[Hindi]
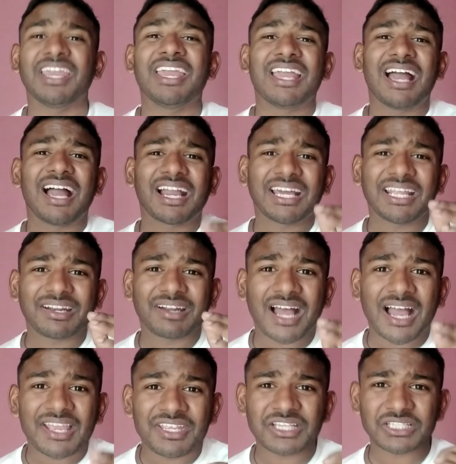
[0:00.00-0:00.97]
अगर
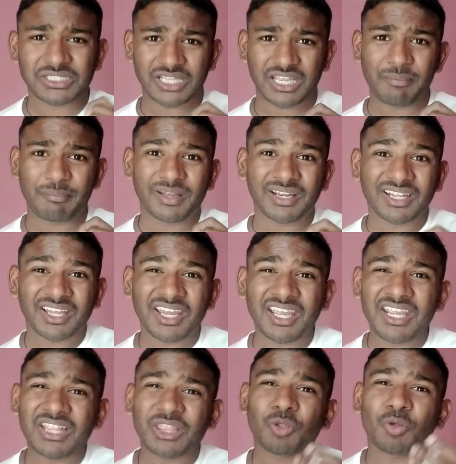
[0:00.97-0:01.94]
आई एस नहीं बन गए
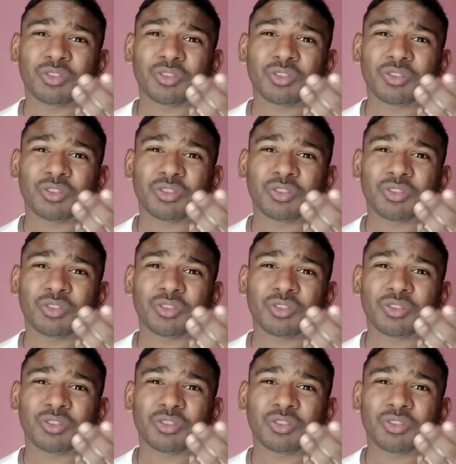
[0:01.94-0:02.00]
तो